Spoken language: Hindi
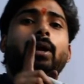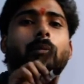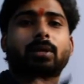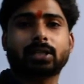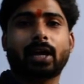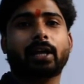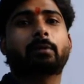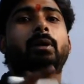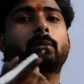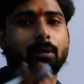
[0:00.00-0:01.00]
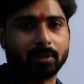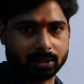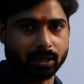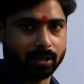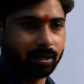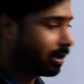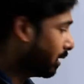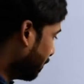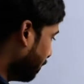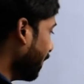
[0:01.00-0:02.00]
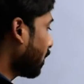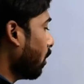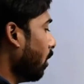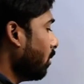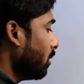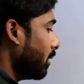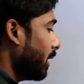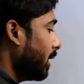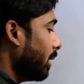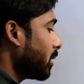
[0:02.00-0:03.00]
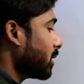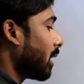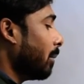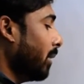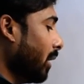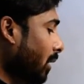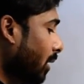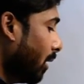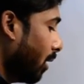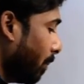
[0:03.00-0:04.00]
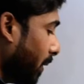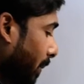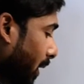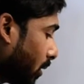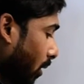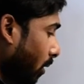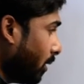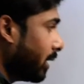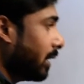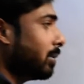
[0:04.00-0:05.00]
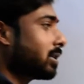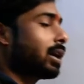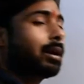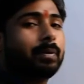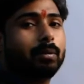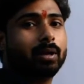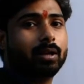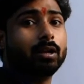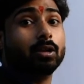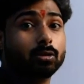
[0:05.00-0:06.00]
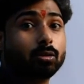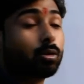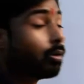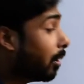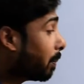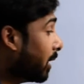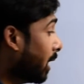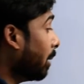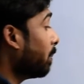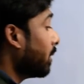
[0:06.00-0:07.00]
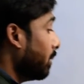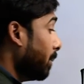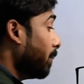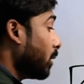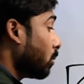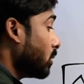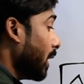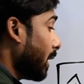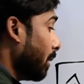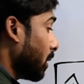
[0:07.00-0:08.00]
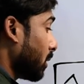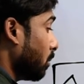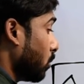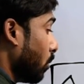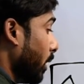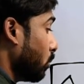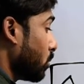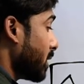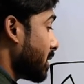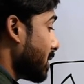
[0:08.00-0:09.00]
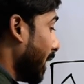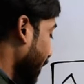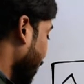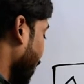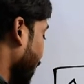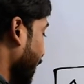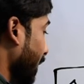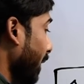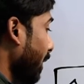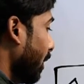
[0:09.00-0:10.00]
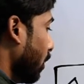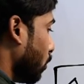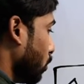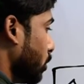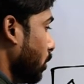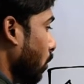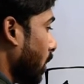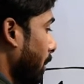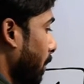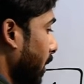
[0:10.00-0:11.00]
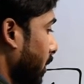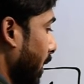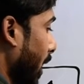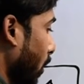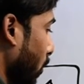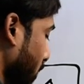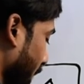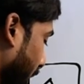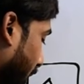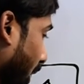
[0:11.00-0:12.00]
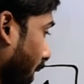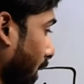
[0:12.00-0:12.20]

मेल बचा है एक फीमेल बचा है मेल कौन ये बेचारा मेल फीमेल कौन ये बेचारा फीमेल दोनों अपने आप विपरीत हो जाएंगे मतलब दोनों एक दूसरे से शादी कर लेंगे तो जीरो का विपरीत क्या हो जाएगा